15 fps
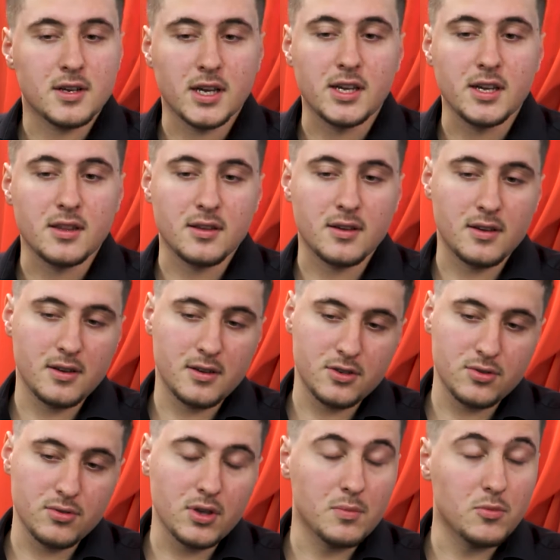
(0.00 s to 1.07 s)
какие-то
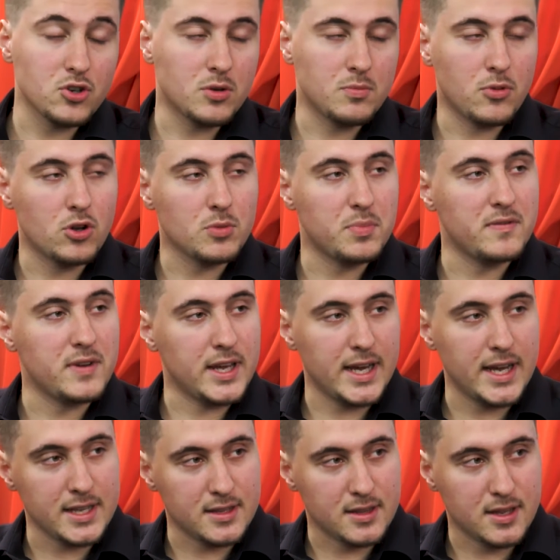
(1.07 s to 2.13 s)
штуки может, могут
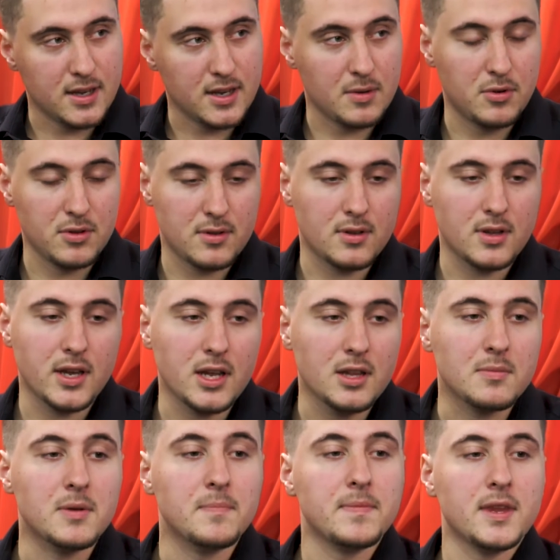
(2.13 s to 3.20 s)
повлиять на работу
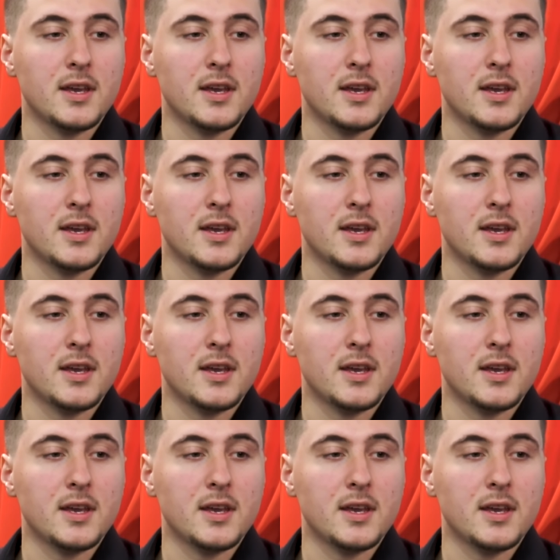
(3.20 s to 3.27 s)
алгоритма.